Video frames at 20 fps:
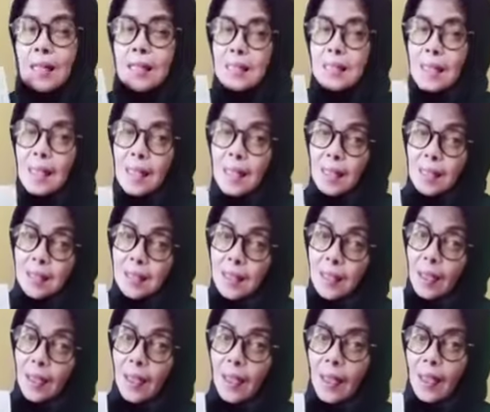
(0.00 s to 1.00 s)
Saya
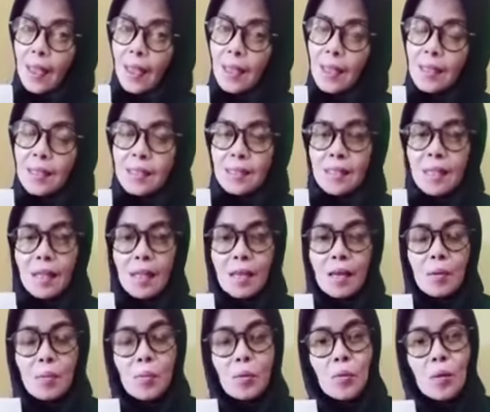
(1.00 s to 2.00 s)
sehat,
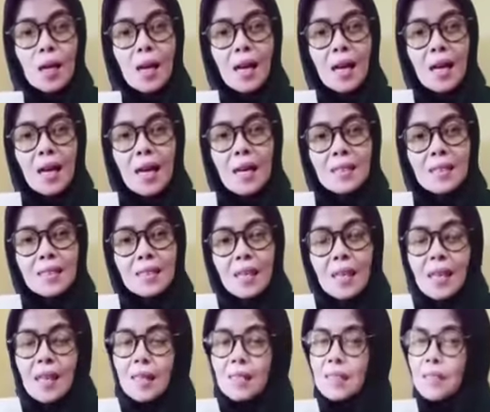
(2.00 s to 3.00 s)
saya bugar,
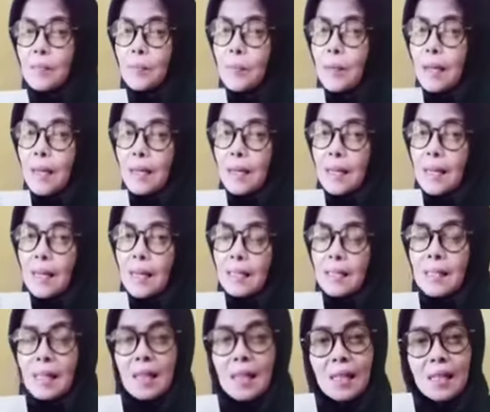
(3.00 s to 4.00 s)
saya semangat,